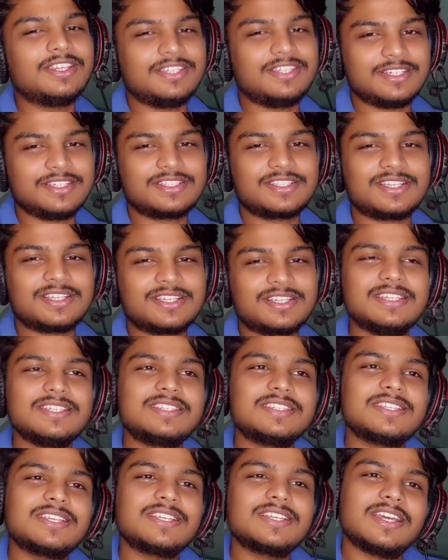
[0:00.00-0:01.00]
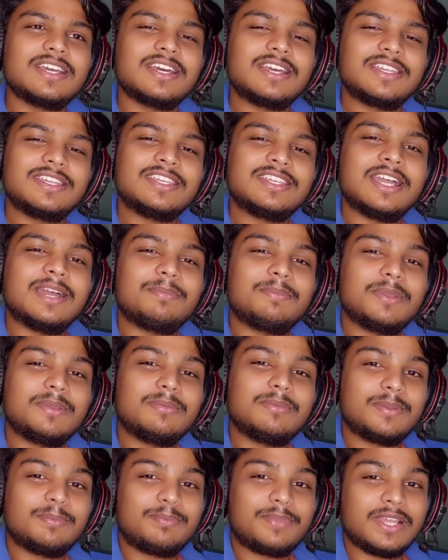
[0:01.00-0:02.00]
यस गाइज गाइस यहाँ पे
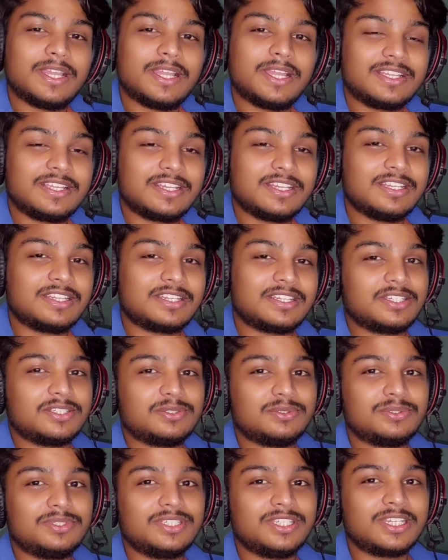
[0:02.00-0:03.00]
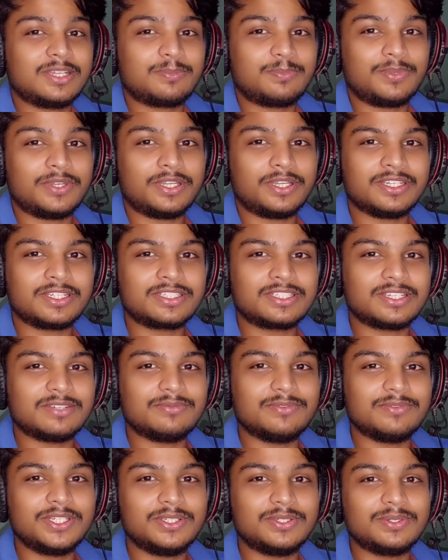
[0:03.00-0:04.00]
मैं पहली क्लियर कर दूँ ये एक
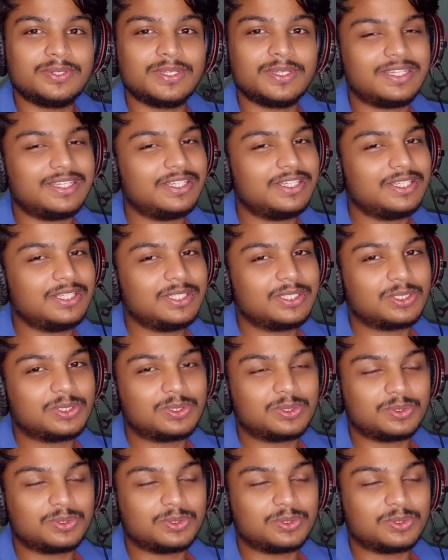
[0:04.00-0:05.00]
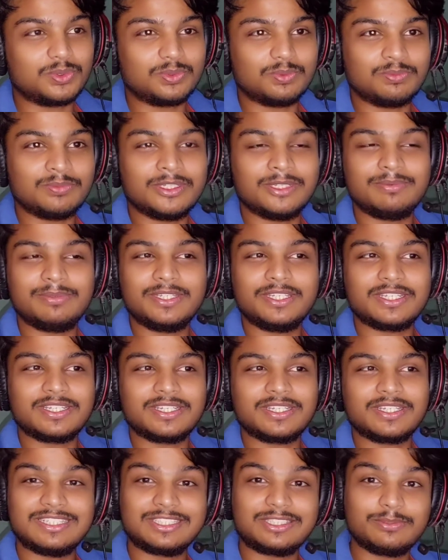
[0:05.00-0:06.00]
प्रिडिक्शन वीडियो है तो मे भी ये
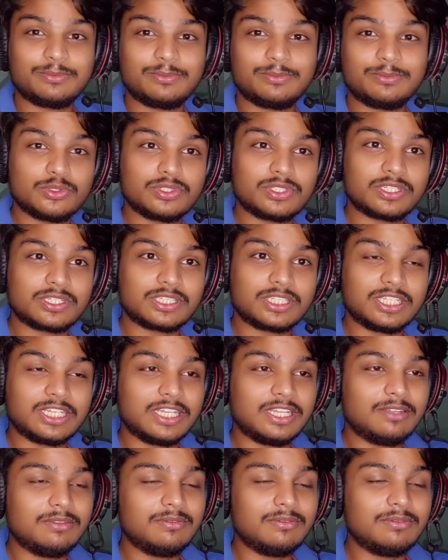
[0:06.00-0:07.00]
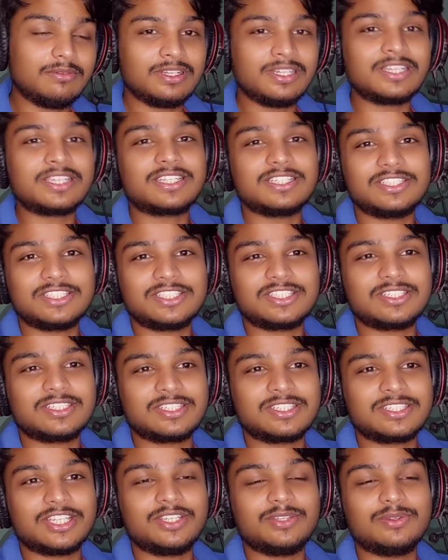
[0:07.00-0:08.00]
गलत भी हो सकता है लेकिन
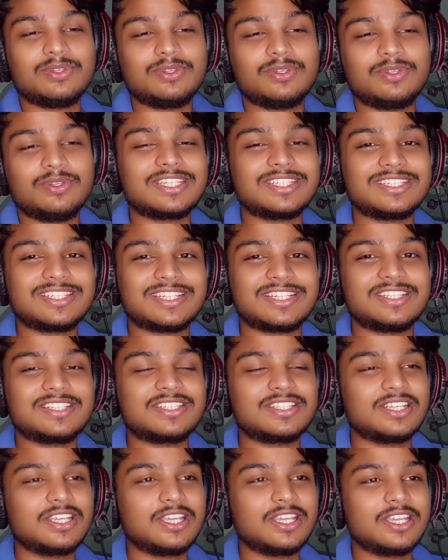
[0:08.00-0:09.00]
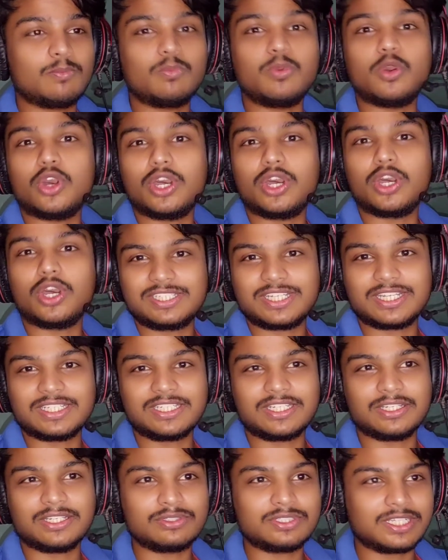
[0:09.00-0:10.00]
सही होने के चांस बहुत
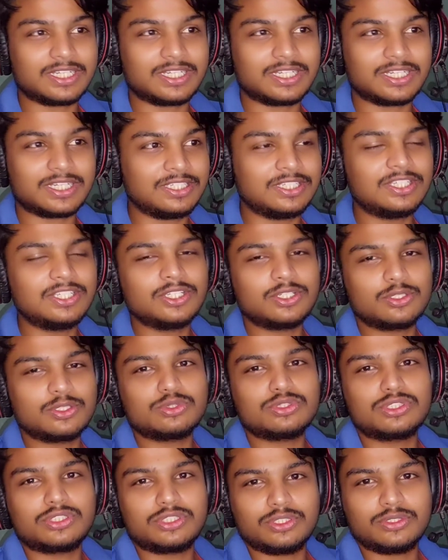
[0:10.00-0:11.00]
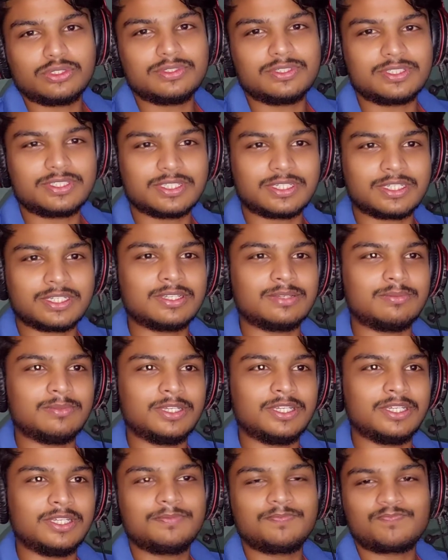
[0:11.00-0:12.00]
ज़्यादा हो जाते हैं कुछ थ्योरीज अगर
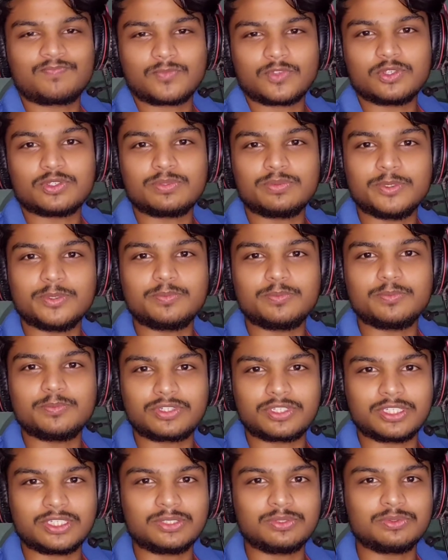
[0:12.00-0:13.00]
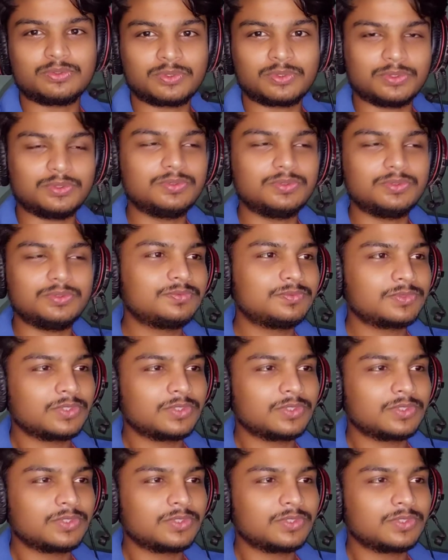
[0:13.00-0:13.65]
मैं उसमें पुट करूँ तो